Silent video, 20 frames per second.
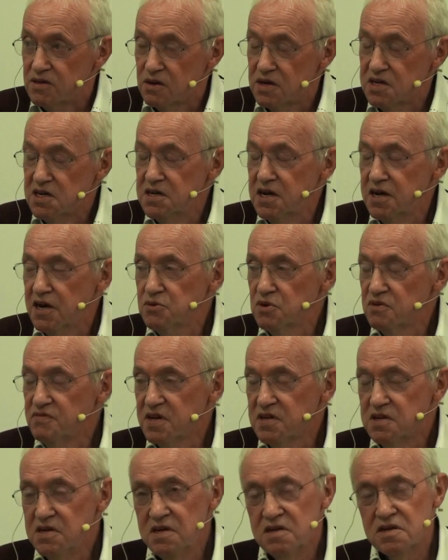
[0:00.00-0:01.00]
dans les années
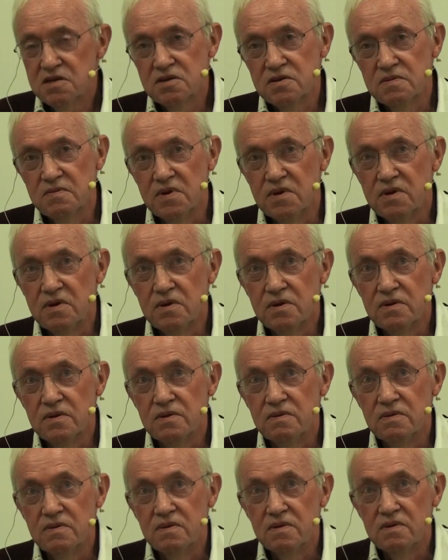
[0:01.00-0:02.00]
90,
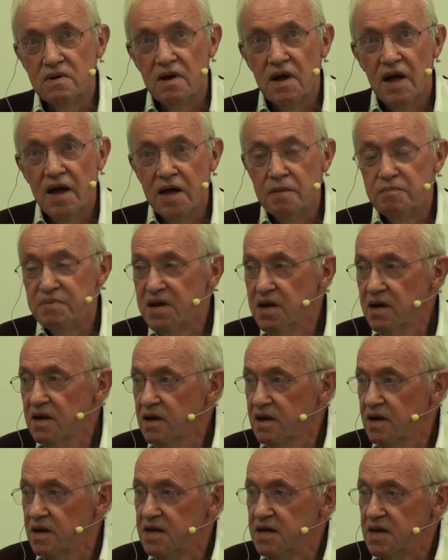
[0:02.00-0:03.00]
euh, eh
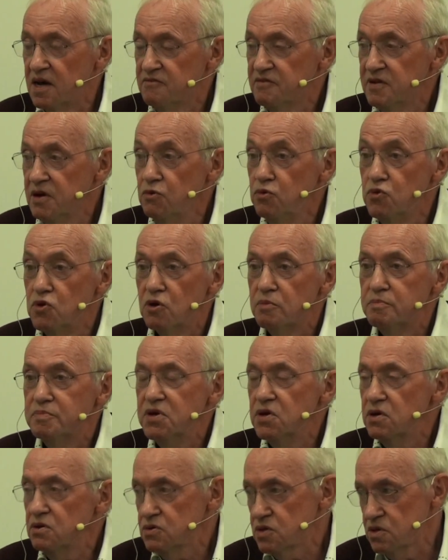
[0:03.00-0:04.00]
bien, il y avait une
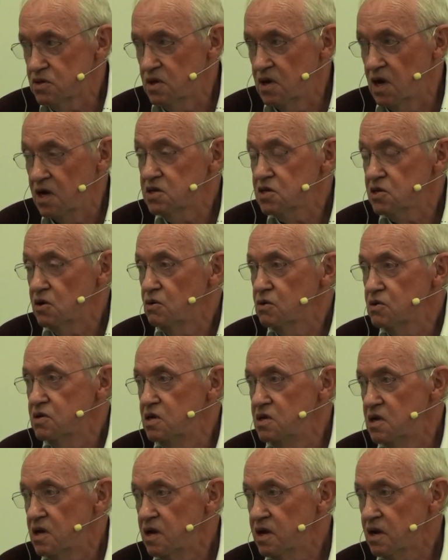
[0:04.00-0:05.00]
ambiance
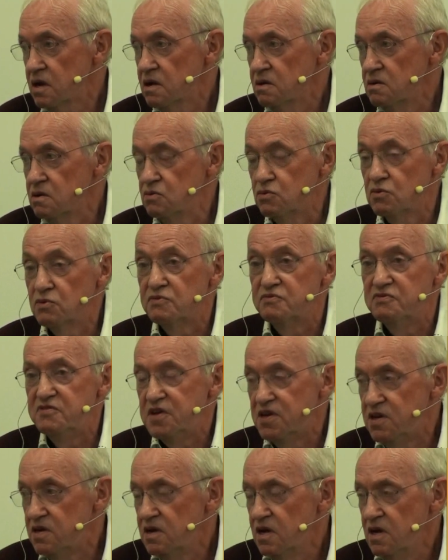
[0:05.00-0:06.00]
extraordinaire de
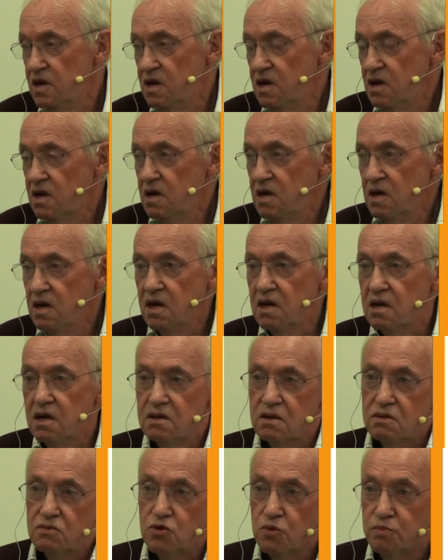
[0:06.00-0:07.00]
vie.
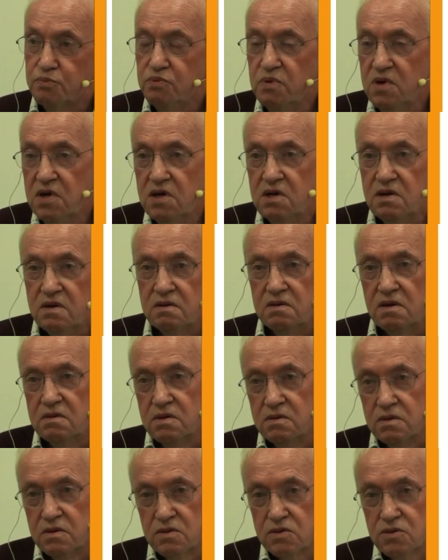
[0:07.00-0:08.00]
Depuis euh,
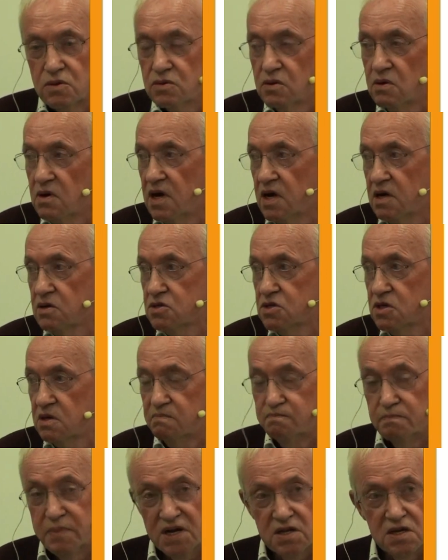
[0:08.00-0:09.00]
ce temps-là,
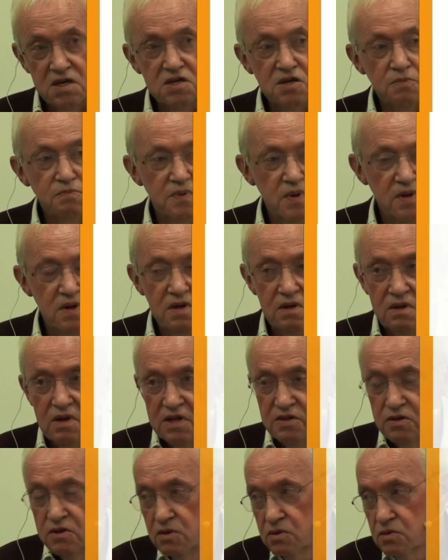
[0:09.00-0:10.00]
j'ai participé
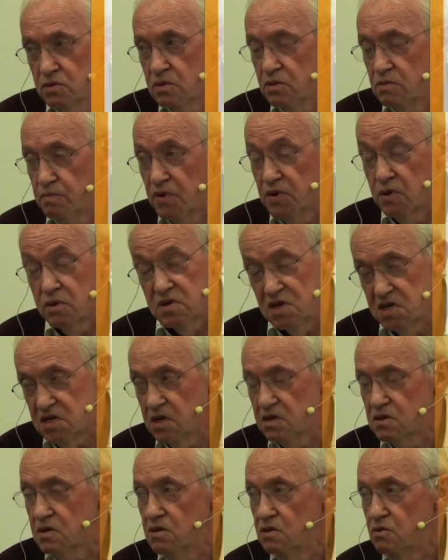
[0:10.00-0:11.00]
à Nantes pendant
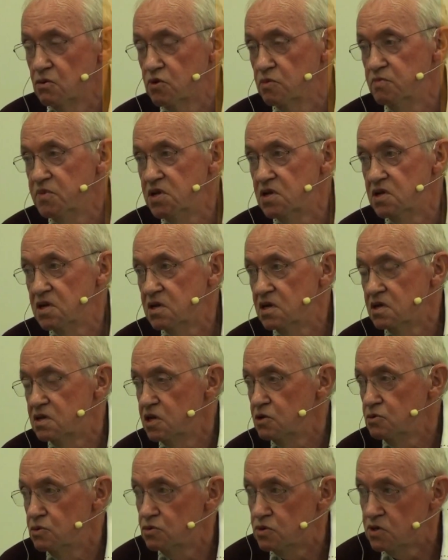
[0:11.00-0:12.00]
17 ans au comité
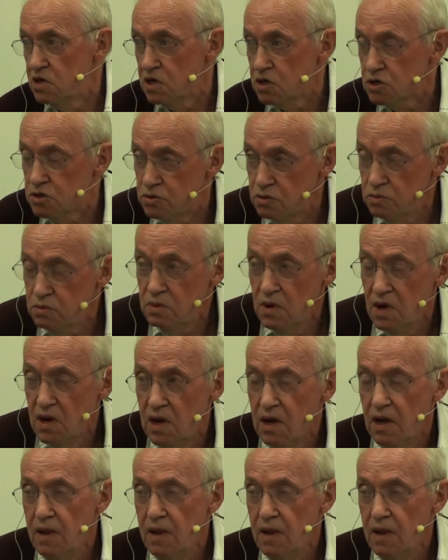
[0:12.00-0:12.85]
d'éthique du CHU